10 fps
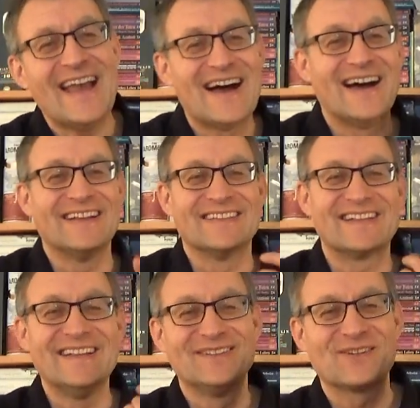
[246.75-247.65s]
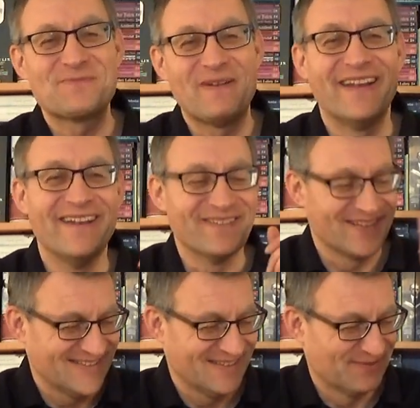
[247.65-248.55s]
Ja, das klingt doch spannend,
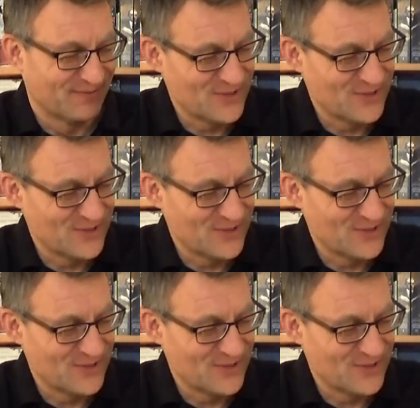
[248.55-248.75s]
oder?